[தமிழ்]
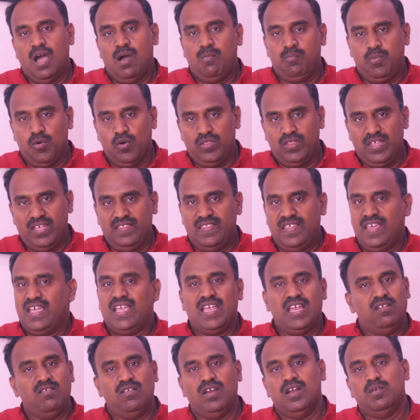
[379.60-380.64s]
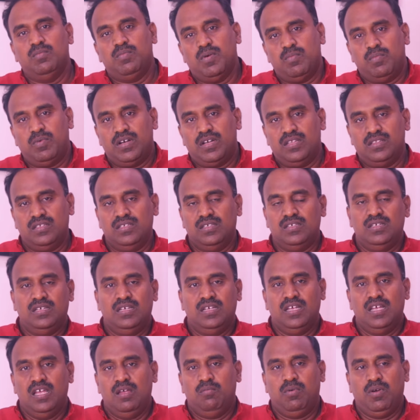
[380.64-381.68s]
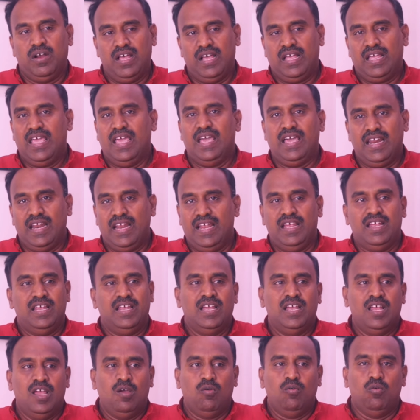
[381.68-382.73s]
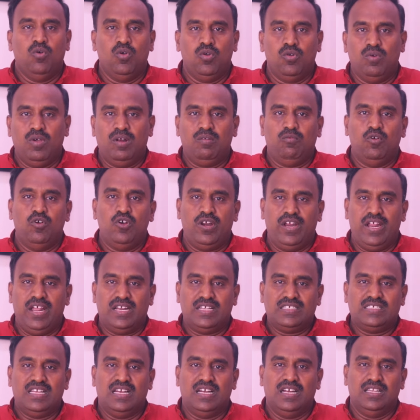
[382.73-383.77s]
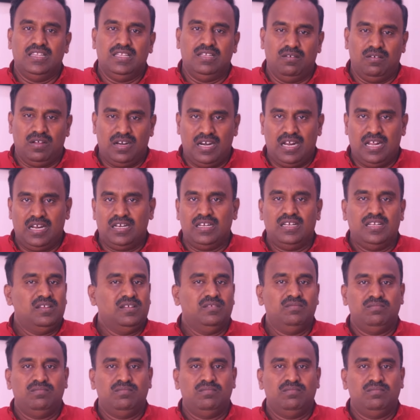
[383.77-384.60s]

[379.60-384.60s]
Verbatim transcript: அப்போதே இதே கேள்வி எழுப்பப்பட்டது இப்போ நான் கேட்குறேன் ஒருவர் ஒன்றிய அரசிலிருந்து வர்றாரு